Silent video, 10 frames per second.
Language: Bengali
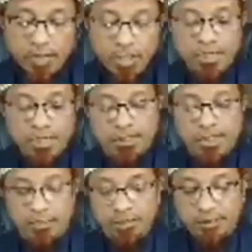এটা একটি
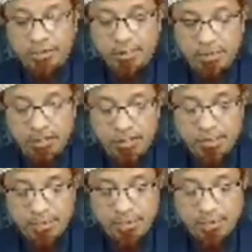হাদিস
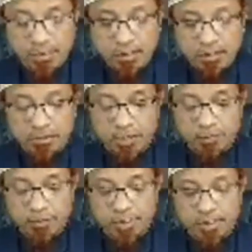আর
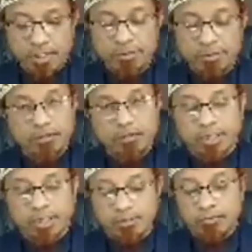তারপরে আমি কিন্তু
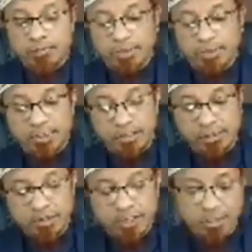হাদিসগুলো আপনাদেরকে
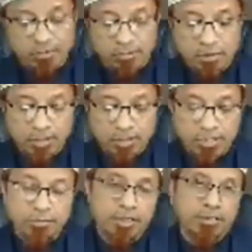দিচ্ছি কারণ এটা
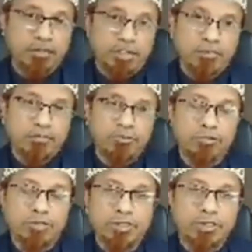আমার দায়িত্ব
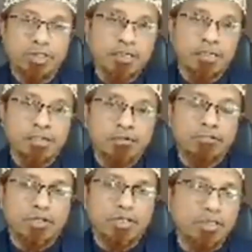যে ঠিক
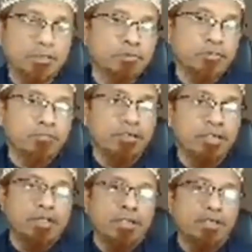কোরআন এবং সন্না
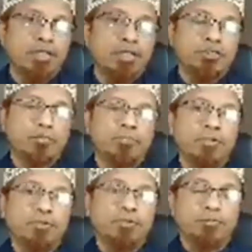এইসব
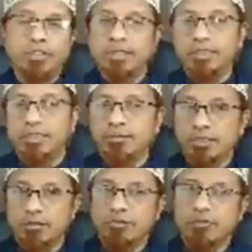প্রতিকৃতি
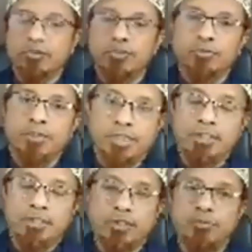ভাস্কর্য ছবি ইত্যাদি
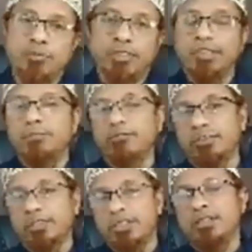সম্পর্কে কি বলেছে
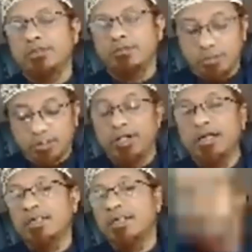সেটাই তুলে ধরা
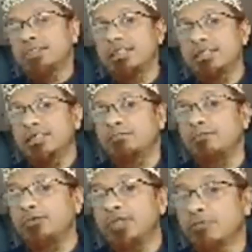সেটা
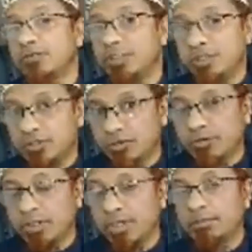পূজার উদ্দেশ্য নয়
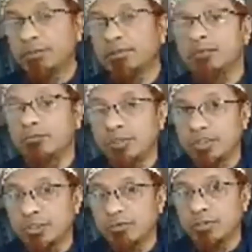এবাদতের উদ্দেশ্য
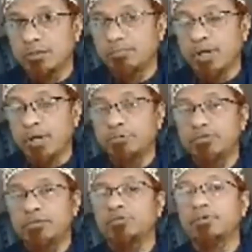নয় মাহবুদ
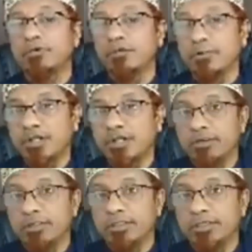রূপে গ্রহণ করা
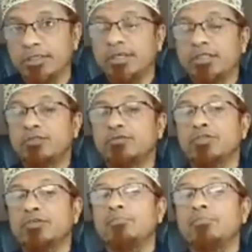হয়নি শুধু
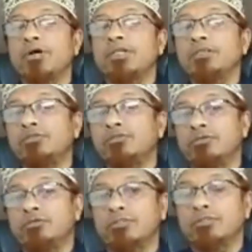সম্মানের জন্য
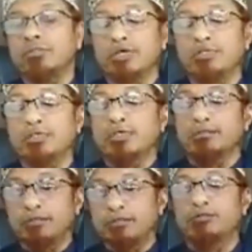শ্রদ্ধা
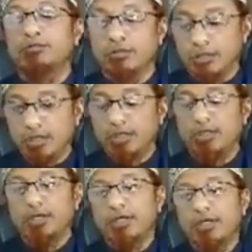জানাবার জন্যই
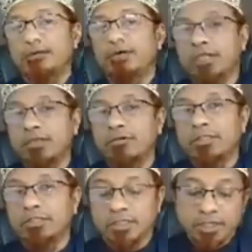বানানো
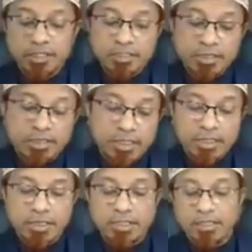হয়েছে সেখানেই
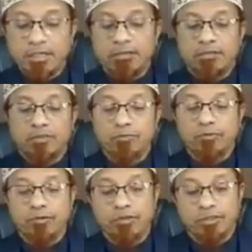
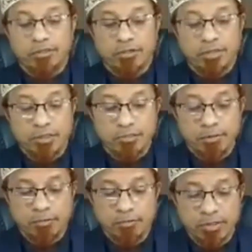রসল্লাহ সাল্লা সাল্লামের
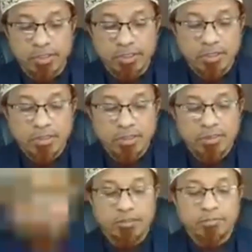উক্তি
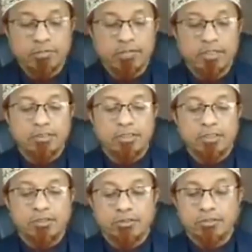সাহি বোখারির চারশো
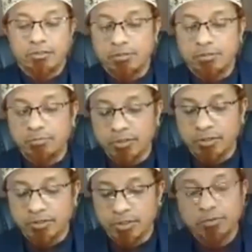সতেরো নম্বর
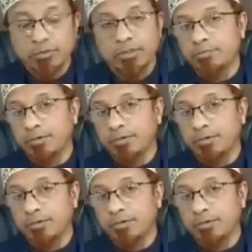সাহি মুসলিমের